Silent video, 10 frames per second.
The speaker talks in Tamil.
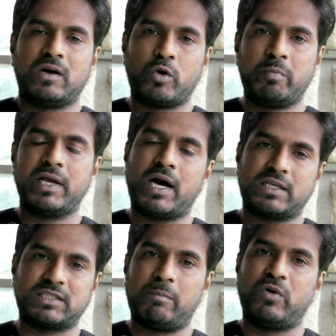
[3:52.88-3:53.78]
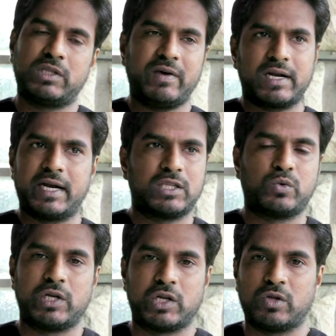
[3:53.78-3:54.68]
உண்மையான சம்பவத்தை அவர்கள்
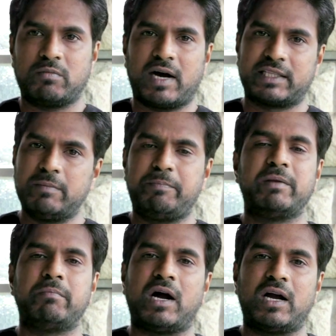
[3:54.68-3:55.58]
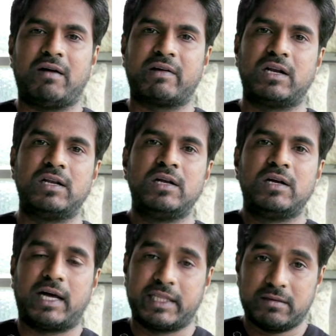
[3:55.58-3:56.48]
எடுத்துக் கூறியிருந்தோம் அதன் பின்பாக அவர்கள்
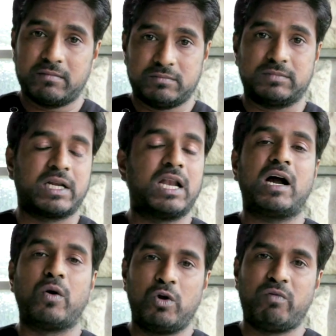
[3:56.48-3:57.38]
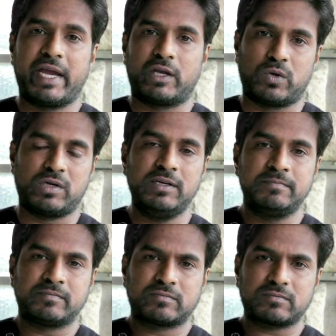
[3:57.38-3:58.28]
அதை நல்லா உள்வாய்க்கொண்டு
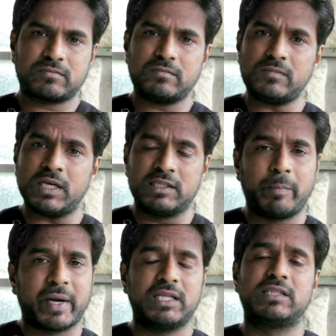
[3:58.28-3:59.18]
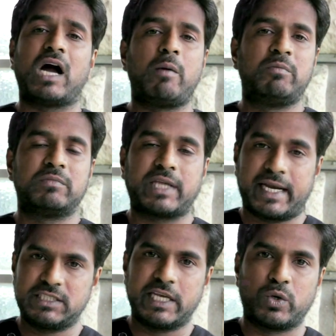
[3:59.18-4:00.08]
அந்த படத்தை தாமும்
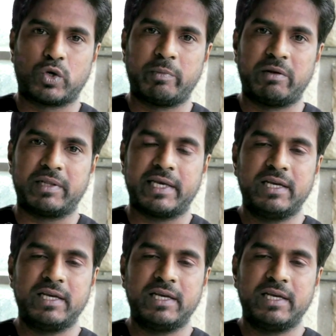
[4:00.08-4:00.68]
தடை செய்கின்றோம் என்பதை